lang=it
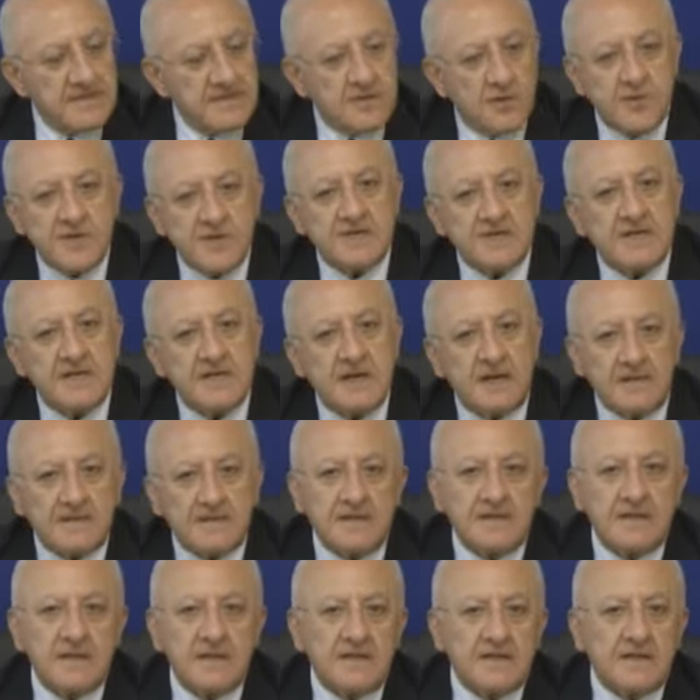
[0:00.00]
Quindi al
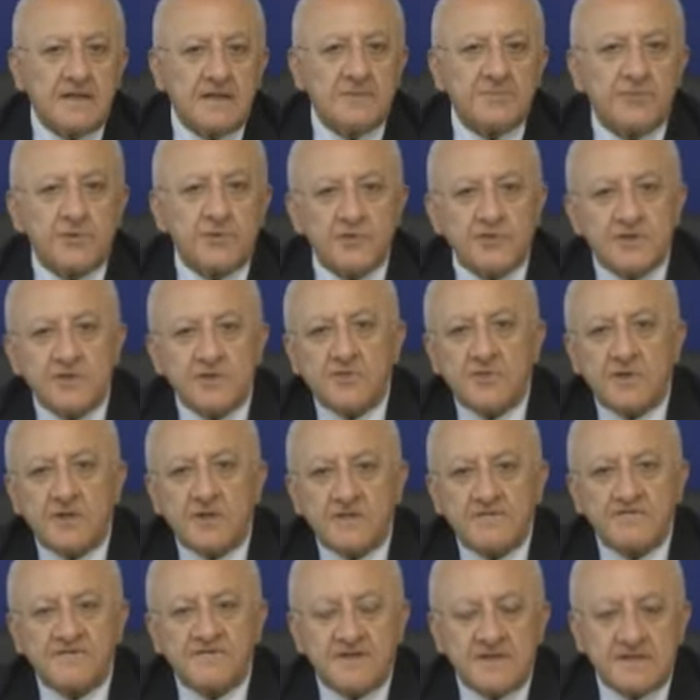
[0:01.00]
di là delle procedure
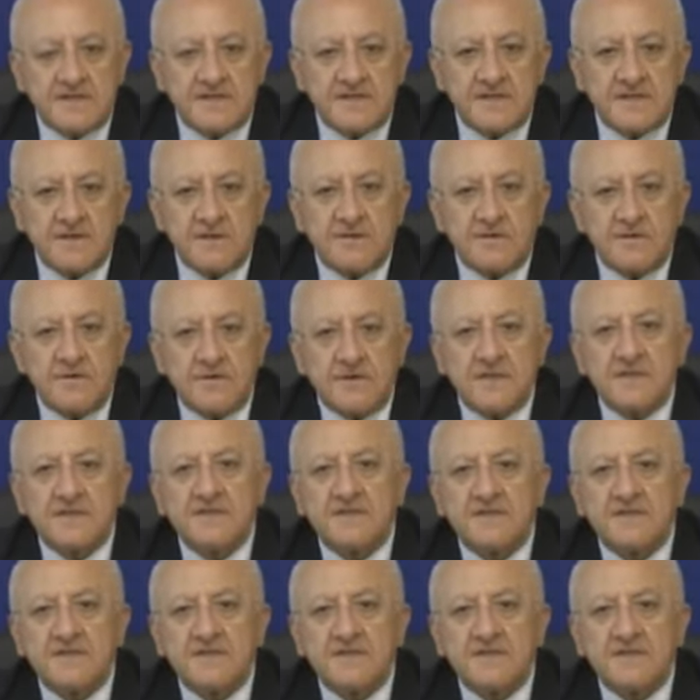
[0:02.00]
di infrazione,